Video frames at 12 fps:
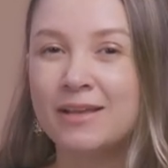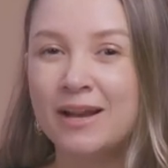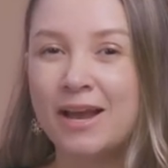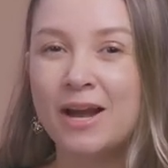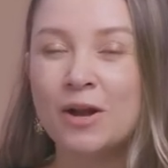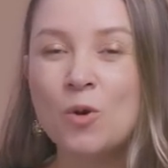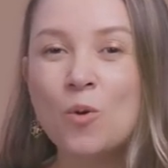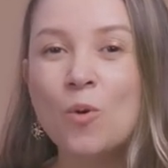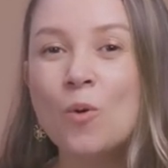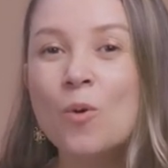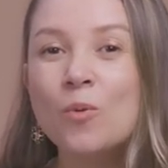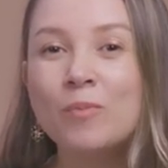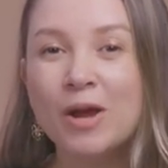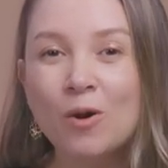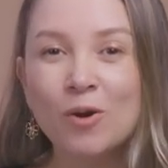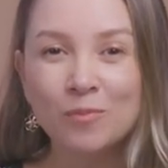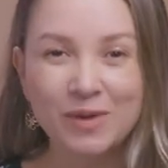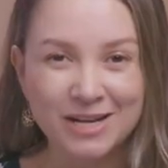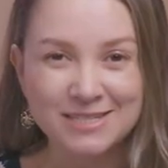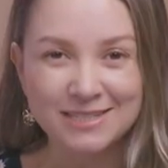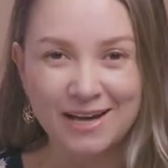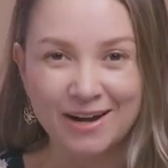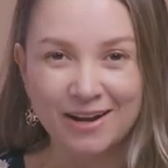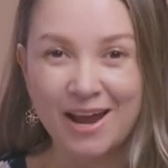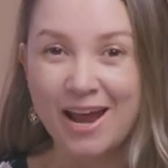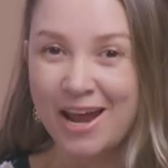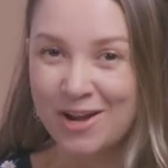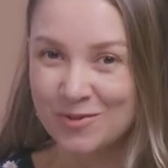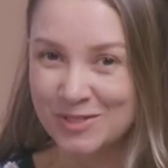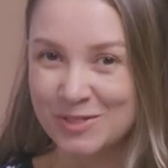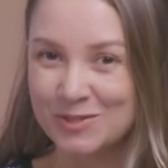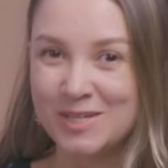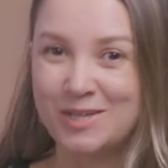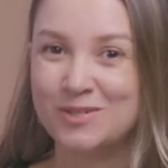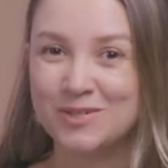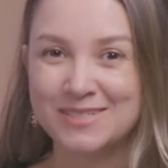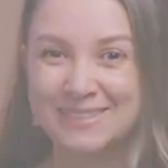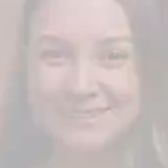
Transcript: tener un mejor bienestar en nuestros hijos.